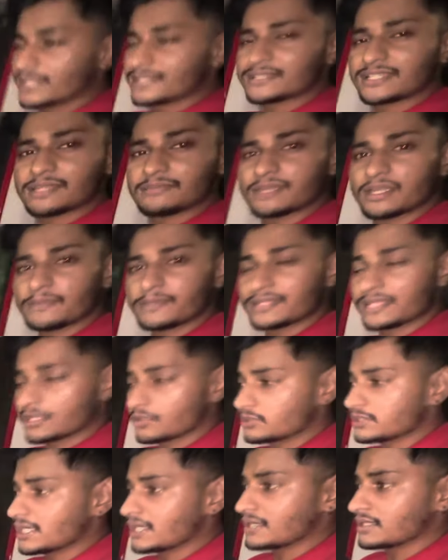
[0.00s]
यार मैं भी घर
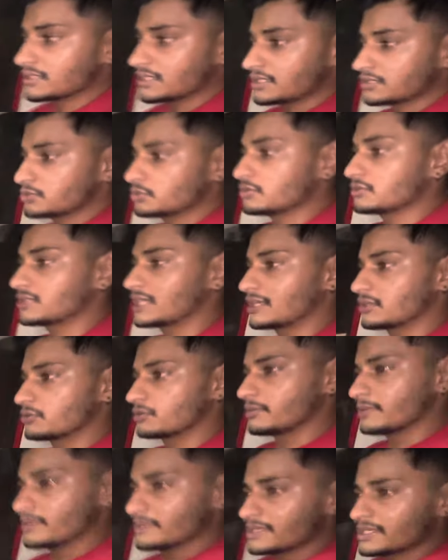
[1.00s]
को जा रहा था तो घर को
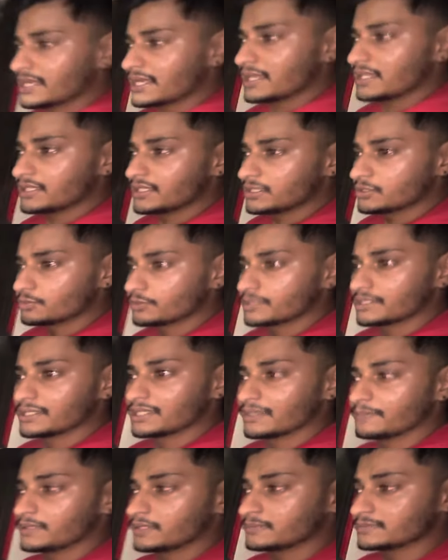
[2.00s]
मैं भी गए नहीं क्योंकि
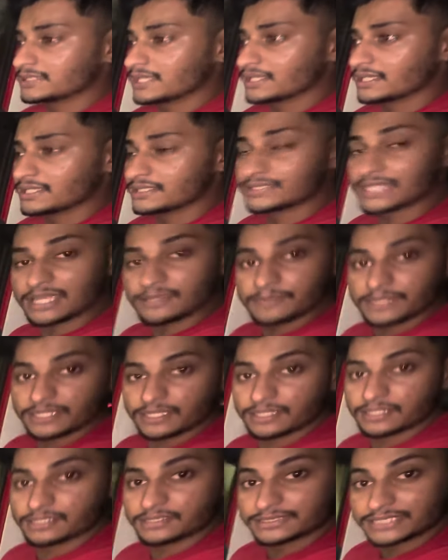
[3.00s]
अभी हम जा रहे हैं चाय
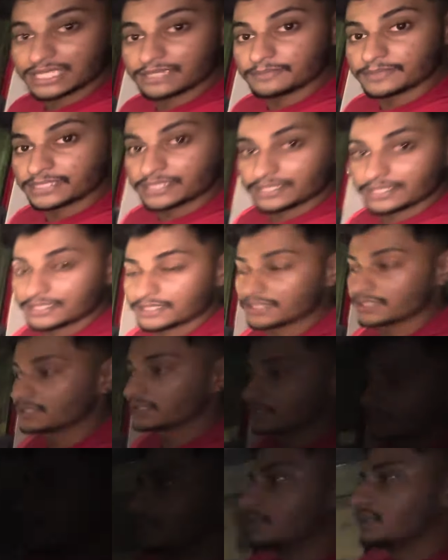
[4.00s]
पी चाय पीने के लिए
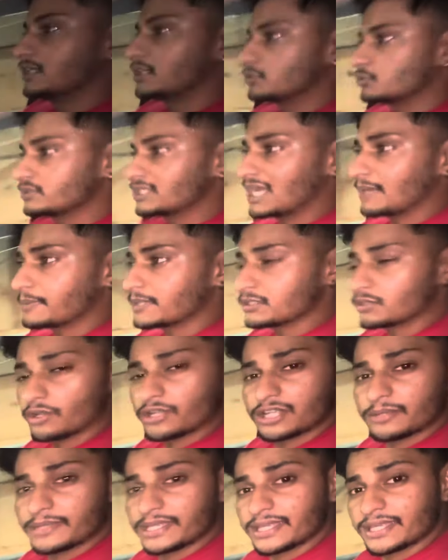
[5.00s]
तो यहाँ पर
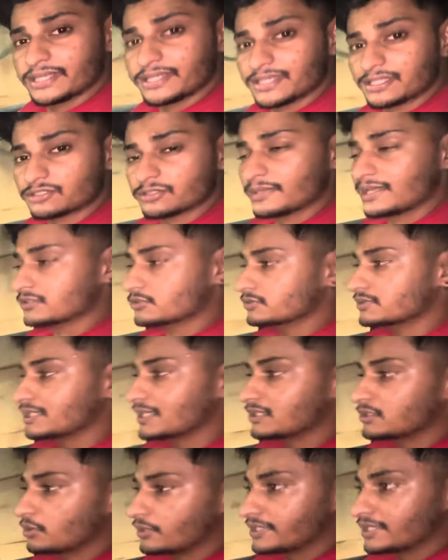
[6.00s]
नोएडा में एरिया तो मैं सोचा
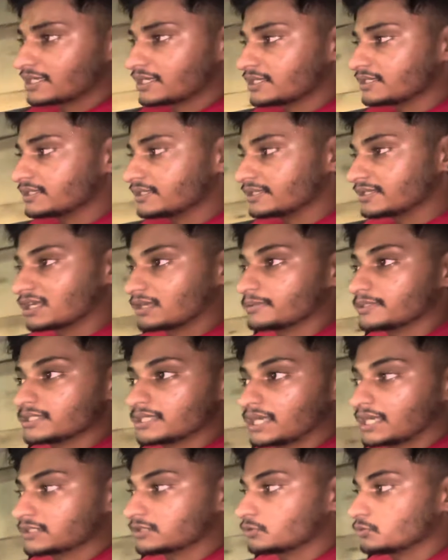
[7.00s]
यार नोएडा का एरिया का भी
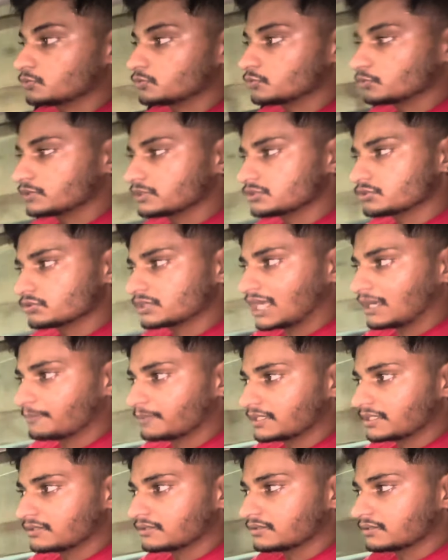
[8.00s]
दिखाता हूँ क्योंकि जो यहाँ
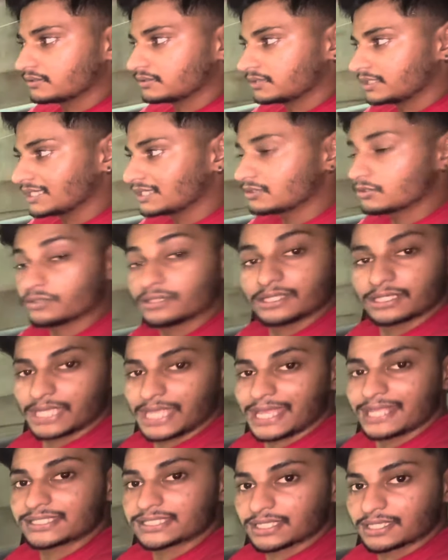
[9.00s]
पर एक
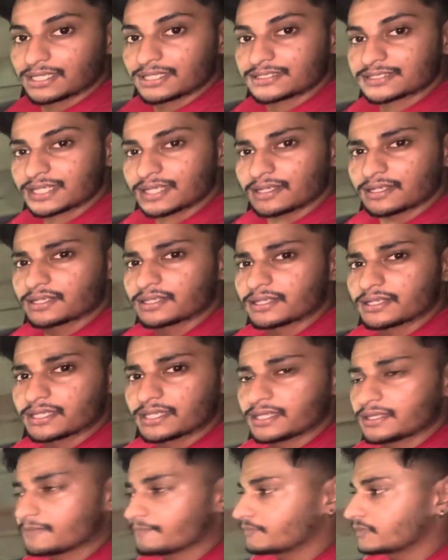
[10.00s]
है जगह चैलर
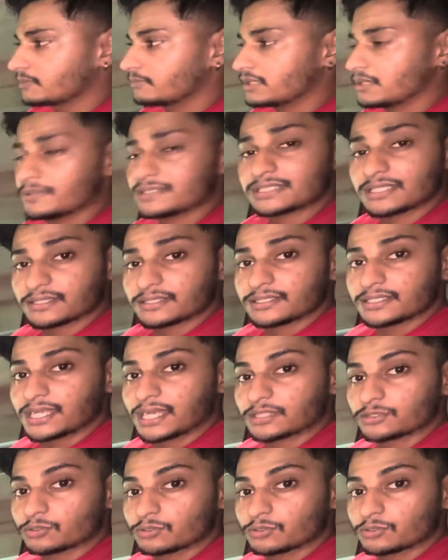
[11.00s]
करके मैं भी चल के दिखाता